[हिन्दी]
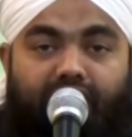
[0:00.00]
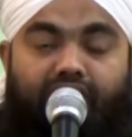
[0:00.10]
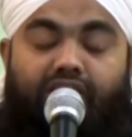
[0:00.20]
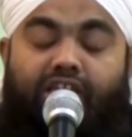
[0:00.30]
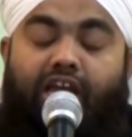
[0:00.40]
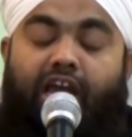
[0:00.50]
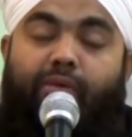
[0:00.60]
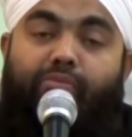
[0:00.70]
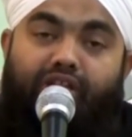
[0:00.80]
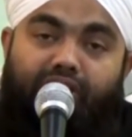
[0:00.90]
करने की
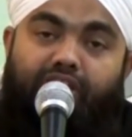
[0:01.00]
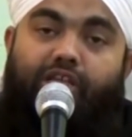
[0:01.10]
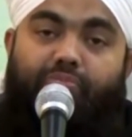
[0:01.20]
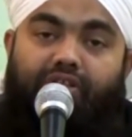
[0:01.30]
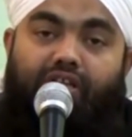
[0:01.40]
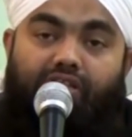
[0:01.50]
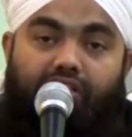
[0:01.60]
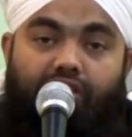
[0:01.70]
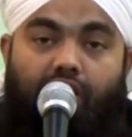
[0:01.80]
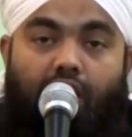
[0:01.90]
अहमियत नहीं पता
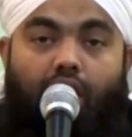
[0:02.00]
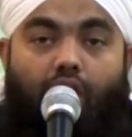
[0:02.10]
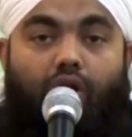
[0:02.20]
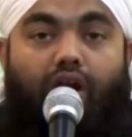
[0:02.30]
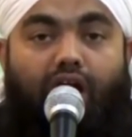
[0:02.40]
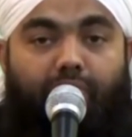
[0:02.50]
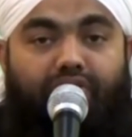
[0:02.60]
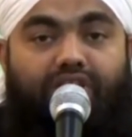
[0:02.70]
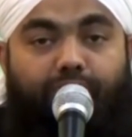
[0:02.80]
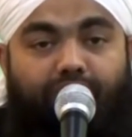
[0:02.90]
थी और
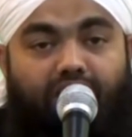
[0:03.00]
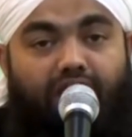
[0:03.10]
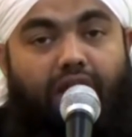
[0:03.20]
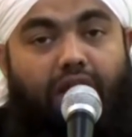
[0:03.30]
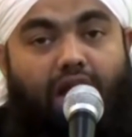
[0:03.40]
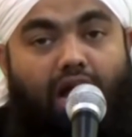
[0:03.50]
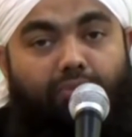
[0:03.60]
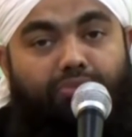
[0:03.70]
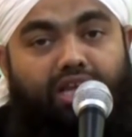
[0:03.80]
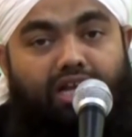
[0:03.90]
अब जबकि
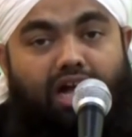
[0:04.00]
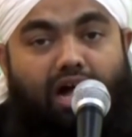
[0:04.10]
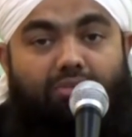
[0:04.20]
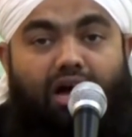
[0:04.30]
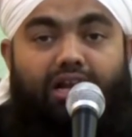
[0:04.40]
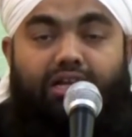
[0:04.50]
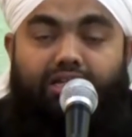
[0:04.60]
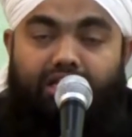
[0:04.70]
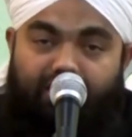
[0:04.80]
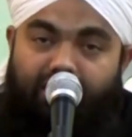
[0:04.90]
हम नेक अमाल
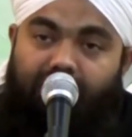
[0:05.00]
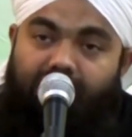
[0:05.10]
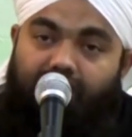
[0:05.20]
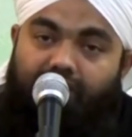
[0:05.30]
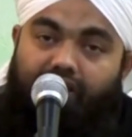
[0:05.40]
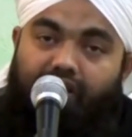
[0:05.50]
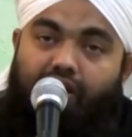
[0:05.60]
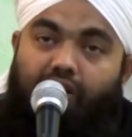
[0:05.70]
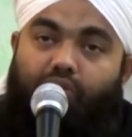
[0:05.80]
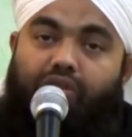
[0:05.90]
नहीं कर सकते
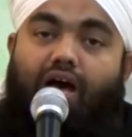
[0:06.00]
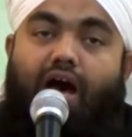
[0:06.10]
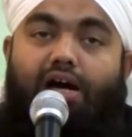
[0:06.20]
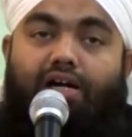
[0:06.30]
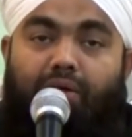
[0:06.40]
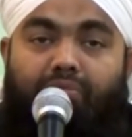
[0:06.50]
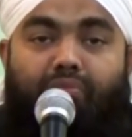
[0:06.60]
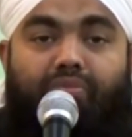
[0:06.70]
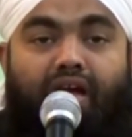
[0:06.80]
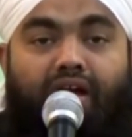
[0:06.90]
तो यहाँ
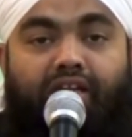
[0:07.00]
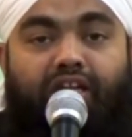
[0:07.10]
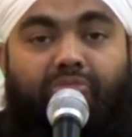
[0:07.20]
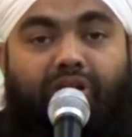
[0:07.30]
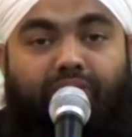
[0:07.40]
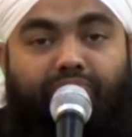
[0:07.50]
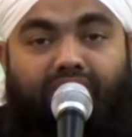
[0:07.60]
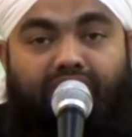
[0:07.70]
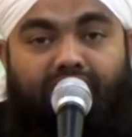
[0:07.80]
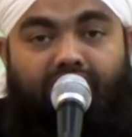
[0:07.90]
कब्र में आने के बाद
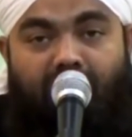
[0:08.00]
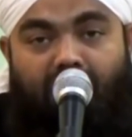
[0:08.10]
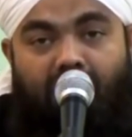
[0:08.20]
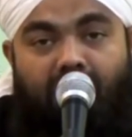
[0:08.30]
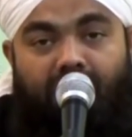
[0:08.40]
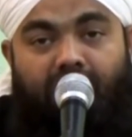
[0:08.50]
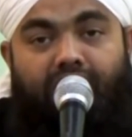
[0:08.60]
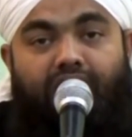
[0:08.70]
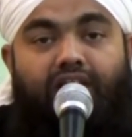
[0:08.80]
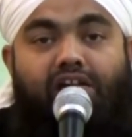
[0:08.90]
पता चला कि
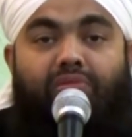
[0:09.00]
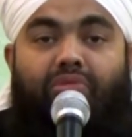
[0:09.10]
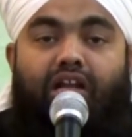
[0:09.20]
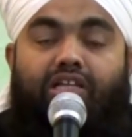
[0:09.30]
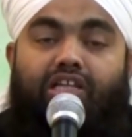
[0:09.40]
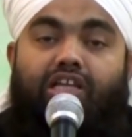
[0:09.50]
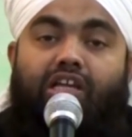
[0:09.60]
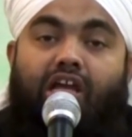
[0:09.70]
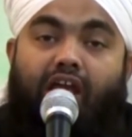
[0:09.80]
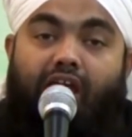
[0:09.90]
नेक अमाल
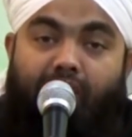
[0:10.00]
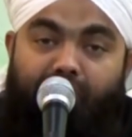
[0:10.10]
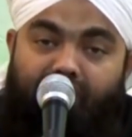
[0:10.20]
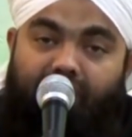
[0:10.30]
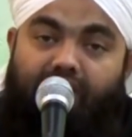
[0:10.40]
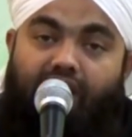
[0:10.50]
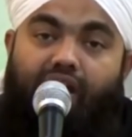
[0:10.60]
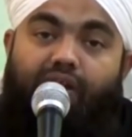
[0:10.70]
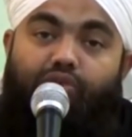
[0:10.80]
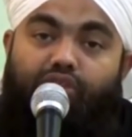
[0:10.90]
की अहमियत क्या
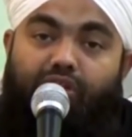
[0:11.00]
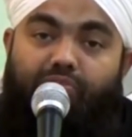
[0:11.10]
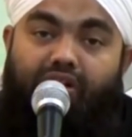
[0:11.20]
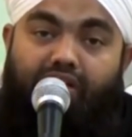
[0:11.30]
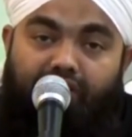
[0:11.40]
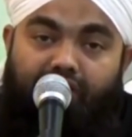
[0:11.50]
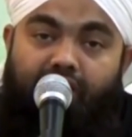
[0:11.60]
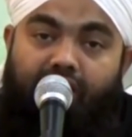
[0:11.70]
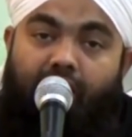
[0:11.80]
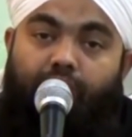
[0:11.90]
है उसकी
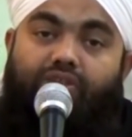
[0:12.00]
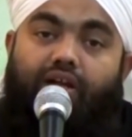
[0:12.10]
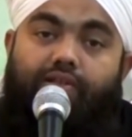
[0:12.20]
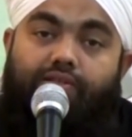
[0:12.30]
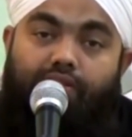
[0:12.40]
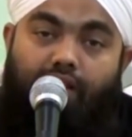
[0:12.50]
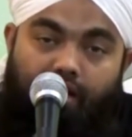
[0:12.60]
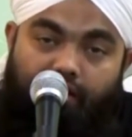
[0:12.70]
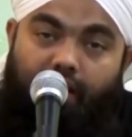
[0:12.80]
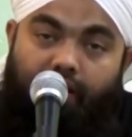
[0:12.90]
बरकतें क्या है उसका
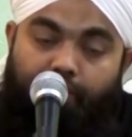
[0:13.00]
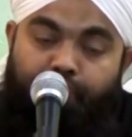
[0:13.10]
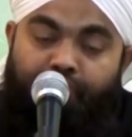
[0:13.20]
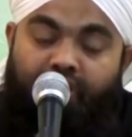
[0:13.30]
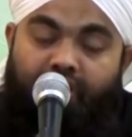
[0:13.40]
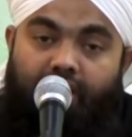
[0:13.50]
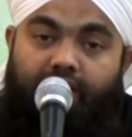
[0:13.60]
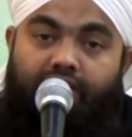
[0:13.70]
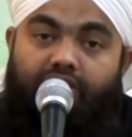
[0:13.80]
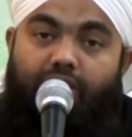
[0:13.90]
सिला क्या है
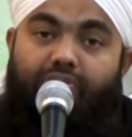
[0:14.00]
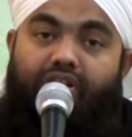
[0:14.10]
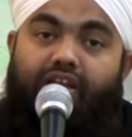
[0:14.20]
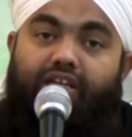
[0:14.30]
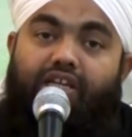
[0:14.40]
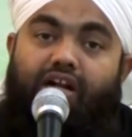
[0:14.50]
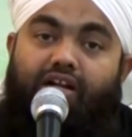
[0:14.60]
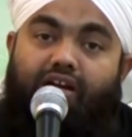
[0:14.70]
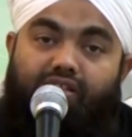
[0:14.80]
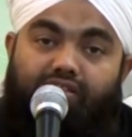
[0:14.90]
लेकिन जब नेकियां
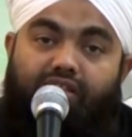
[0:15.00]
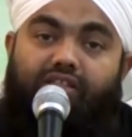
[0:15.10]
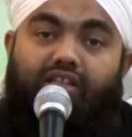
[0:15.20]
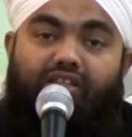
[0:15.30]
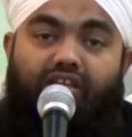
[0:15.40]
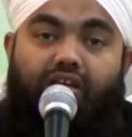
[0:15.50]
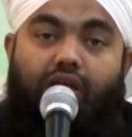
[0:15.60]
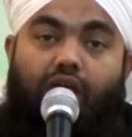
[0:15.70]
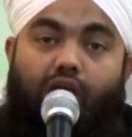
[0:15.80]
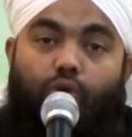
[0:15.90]
कर सकते थे
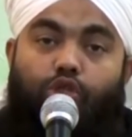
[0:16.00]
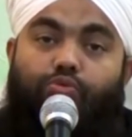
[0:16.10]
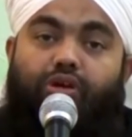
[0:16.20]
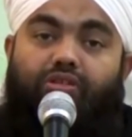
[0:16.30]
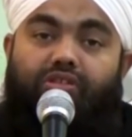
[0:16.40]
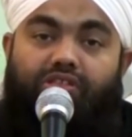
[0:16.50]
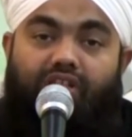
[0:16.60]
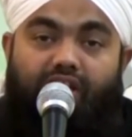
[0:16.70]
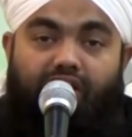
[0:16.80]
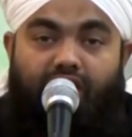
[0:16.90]
उस वक्त
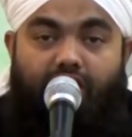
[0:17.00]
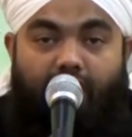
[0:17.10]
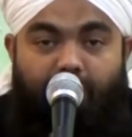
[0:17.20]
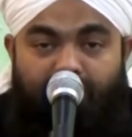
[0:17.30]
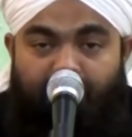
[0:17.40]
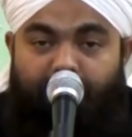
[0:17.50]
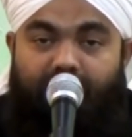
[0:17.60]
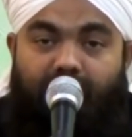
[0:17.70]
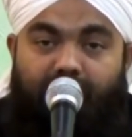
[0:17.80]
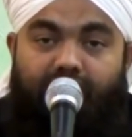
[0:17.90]
सिले की अहमियत
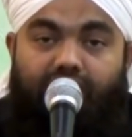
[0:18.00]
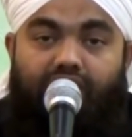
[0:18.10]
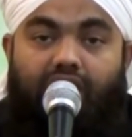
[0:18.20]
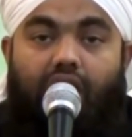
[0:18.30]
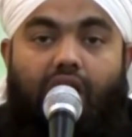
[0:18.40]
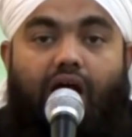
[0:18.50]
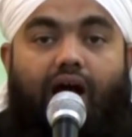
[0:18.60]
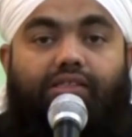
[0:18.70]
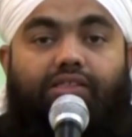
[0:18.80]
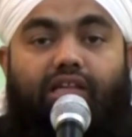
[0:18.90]
पता नहीं थी
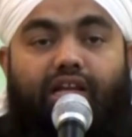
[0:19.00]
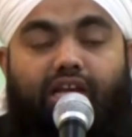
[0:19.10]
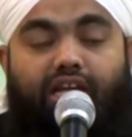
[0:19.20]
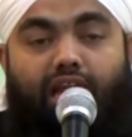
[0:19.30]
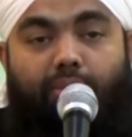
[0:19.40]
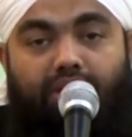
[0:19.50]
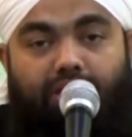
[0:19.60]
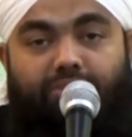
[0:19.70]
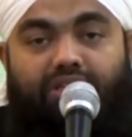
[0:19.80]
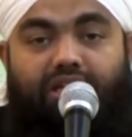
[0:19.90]
आज सिले की
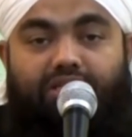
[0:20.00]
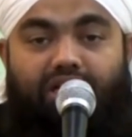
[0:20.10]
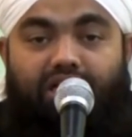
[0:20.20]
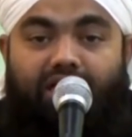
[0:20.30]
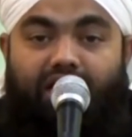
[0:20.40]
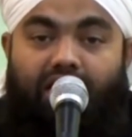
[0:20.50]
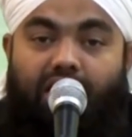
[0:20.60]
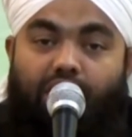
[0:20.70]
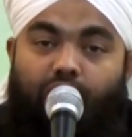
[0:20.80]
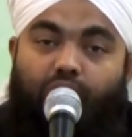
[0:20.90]
अहमियत पता चली है
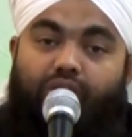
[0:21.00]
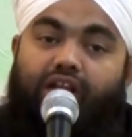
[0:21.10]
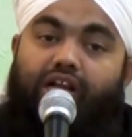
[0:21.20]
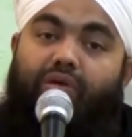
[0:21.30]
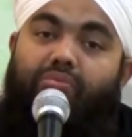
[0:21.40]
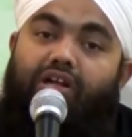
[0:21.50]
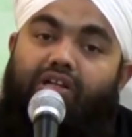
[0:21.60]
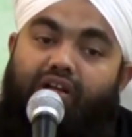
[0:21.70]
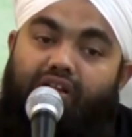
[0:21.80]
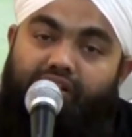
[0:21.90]
तो नेक अमल
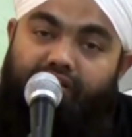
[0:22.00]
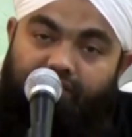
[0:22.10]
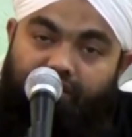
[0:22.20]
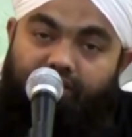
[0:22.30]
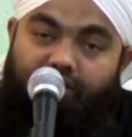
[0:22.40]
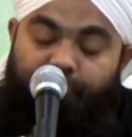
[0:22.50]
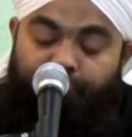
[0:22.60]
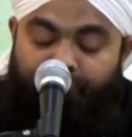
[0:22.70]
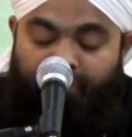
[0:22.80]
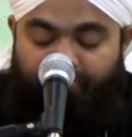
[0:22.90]
कर नहीं सकते
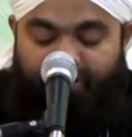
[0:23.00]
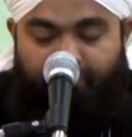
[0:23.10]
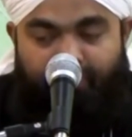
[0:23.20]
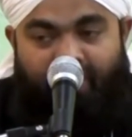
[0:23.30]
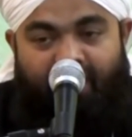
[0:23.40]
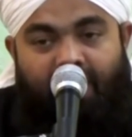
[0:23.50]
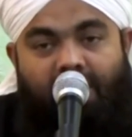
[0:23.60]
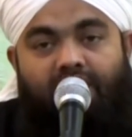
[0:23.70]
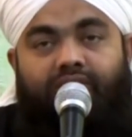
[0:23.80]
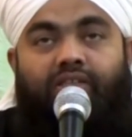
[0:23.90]
मेरे प्यारे
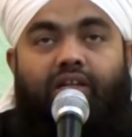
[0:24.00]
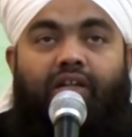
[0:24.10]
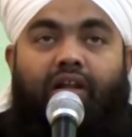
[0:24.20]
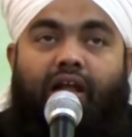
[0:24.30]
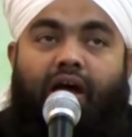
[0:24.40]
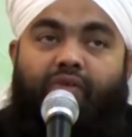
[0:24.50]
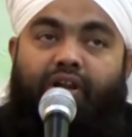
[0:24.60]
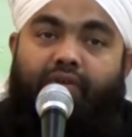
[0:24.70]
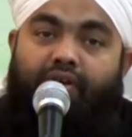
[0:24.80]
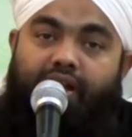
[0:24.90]
आका सल्लल्लाहु
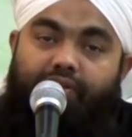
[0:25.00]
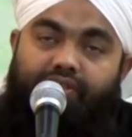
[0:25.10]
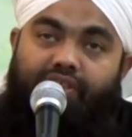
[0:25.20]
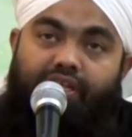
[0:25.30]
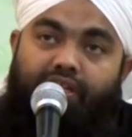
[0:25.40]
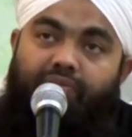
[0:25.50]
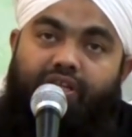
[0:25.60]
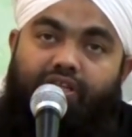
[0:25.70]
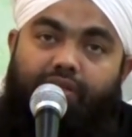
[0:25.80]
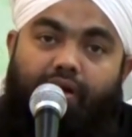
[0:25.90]
अलैहि वसल्लम
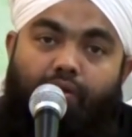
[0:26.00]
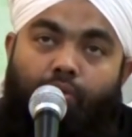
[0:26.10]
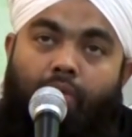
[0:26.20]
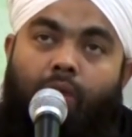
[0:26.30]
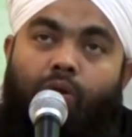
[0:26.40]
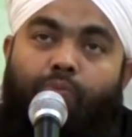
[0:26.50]
के दीवानों